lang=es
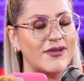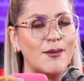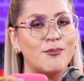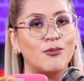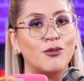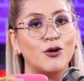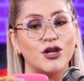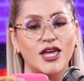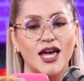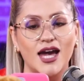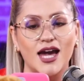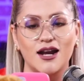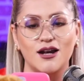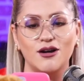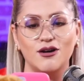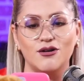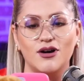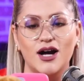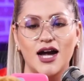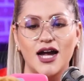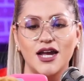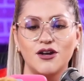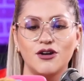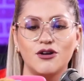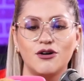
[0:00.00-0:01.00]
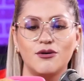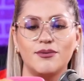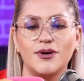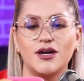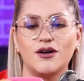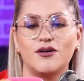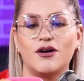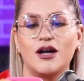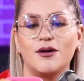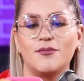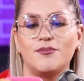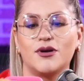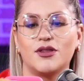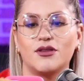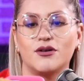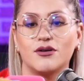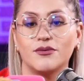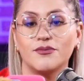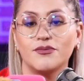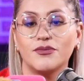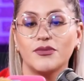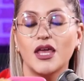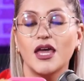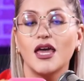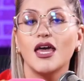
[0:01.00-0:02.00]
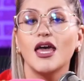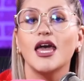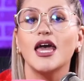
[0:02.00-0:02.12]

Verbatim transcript: Apoyarlo. Ay, no veo, ay, perdón.